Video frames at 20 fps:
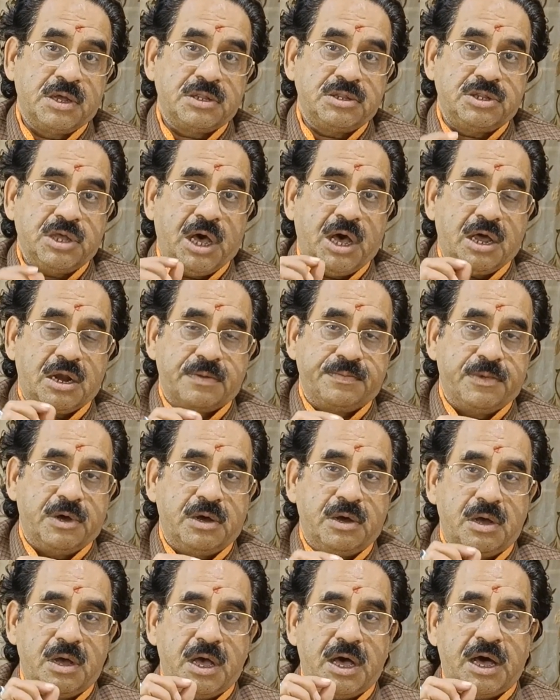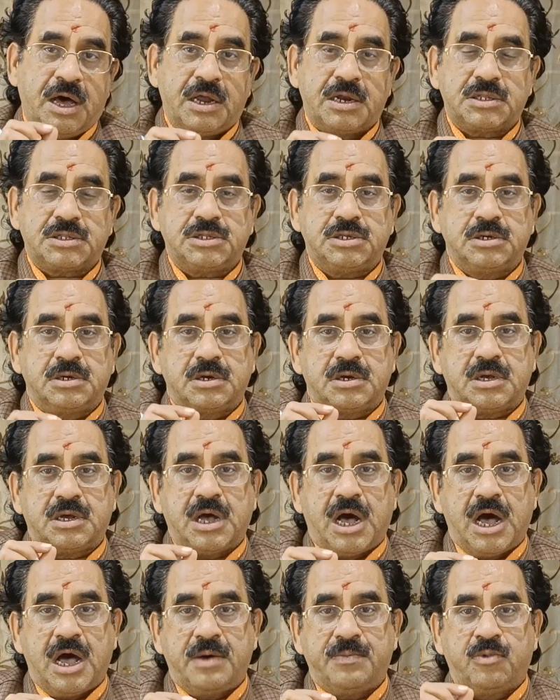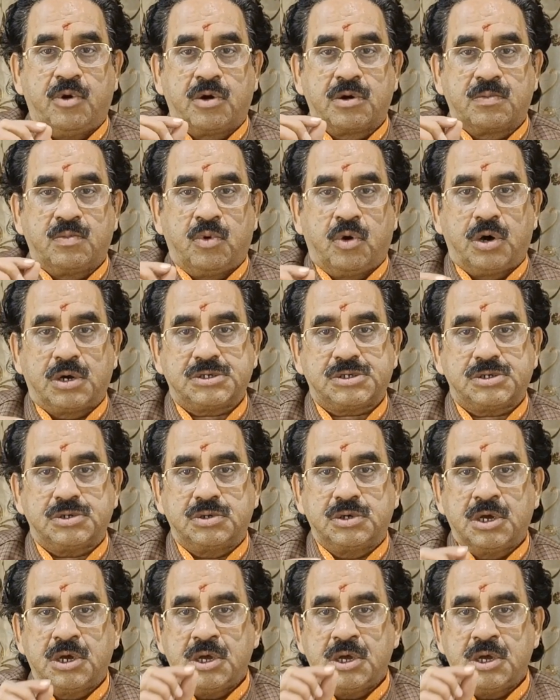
धर्म अर्थ काम और मोक्ष